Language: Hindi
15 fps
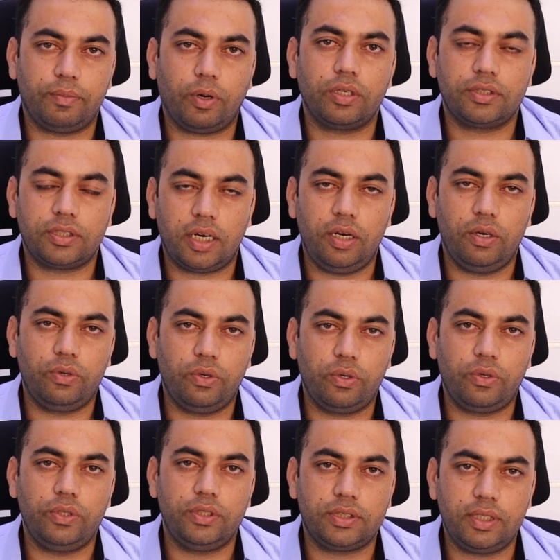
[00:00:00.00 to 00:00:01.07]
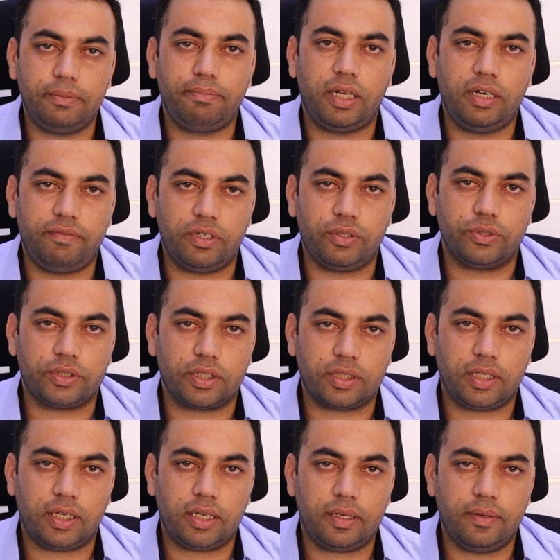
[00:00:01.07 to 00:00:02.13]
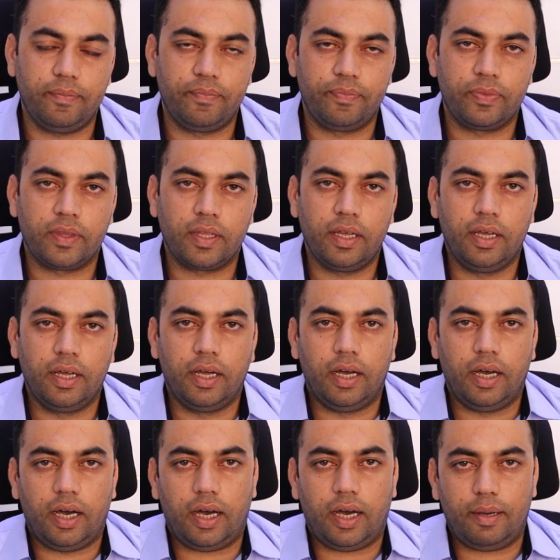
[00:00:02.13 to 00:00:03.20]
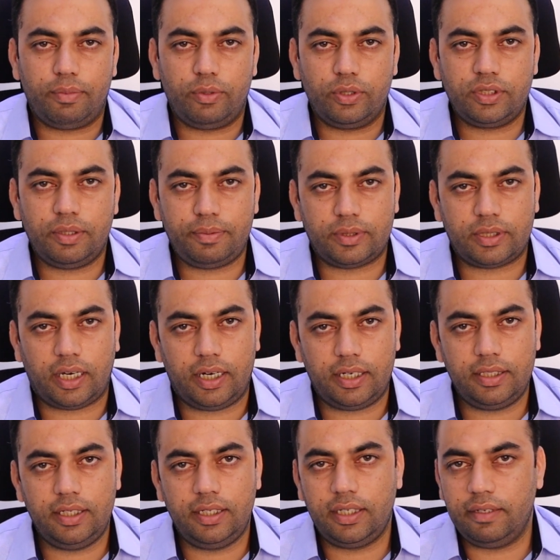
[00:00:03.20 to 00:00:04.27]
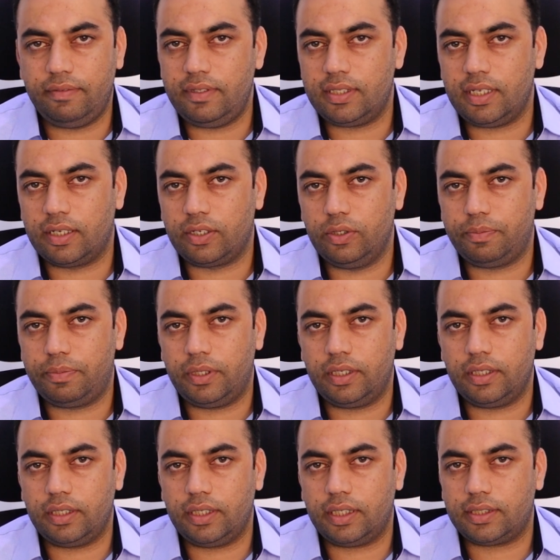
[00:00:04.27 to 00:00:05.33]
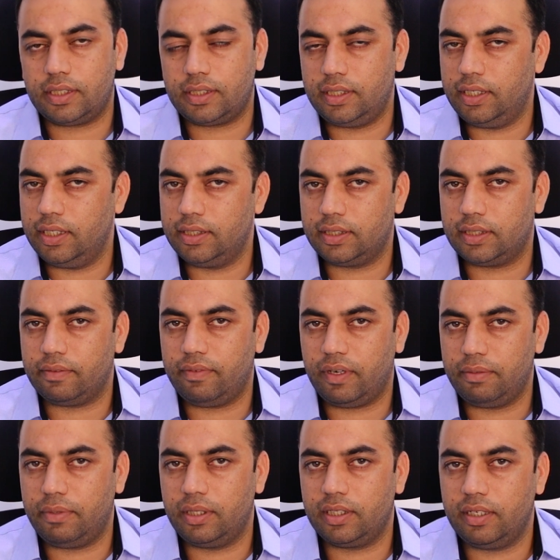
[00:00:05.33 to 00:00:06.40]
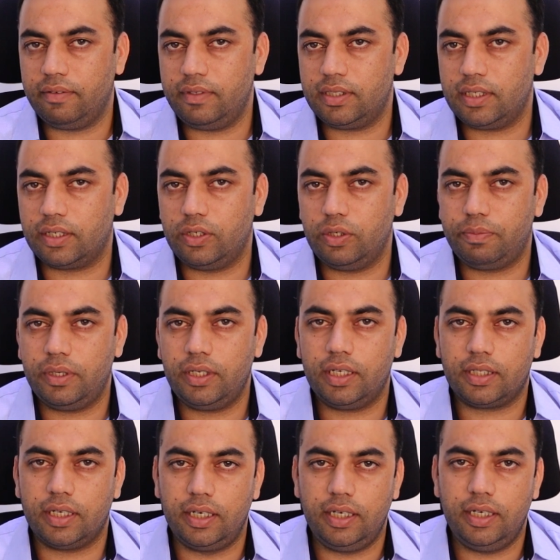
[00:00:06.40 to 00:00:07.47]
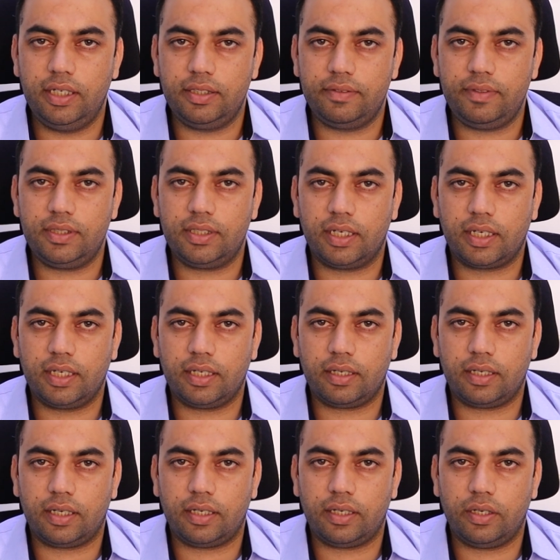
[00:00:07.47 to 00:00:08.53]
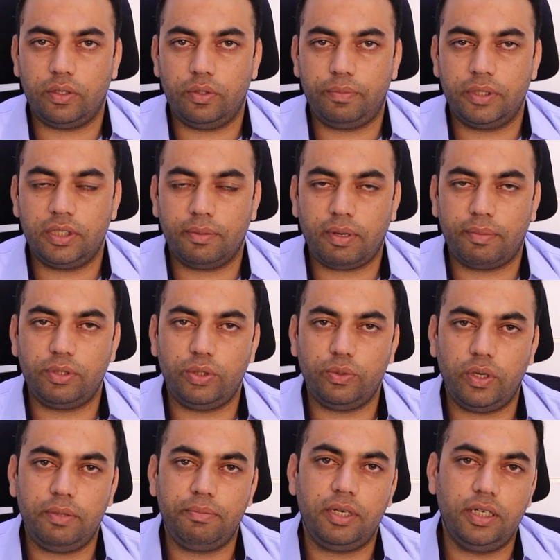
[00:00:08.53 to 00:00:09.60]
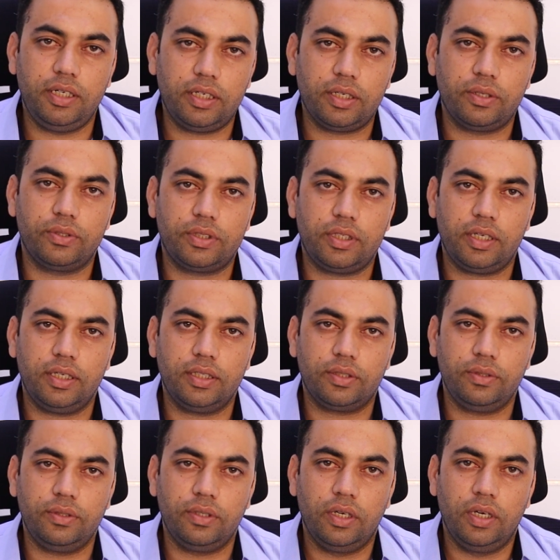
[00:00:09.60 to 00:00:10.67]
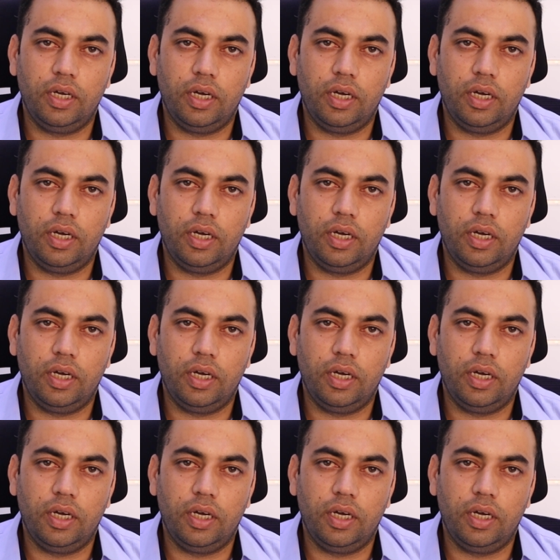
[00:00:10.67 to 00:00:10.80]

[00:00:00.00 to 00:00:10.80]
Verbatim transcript: बहुत सारे लोगों को इससे बेनिफिट हो सकता है आप लोग जब 60 दिन के वीज़ा के ऊपर या 60 डेज वन मंथ के वीज़ा के ऊपर या 30 डेज वीज़ा के ऊपर जब आप यूएई e में इंटर होते हैं तो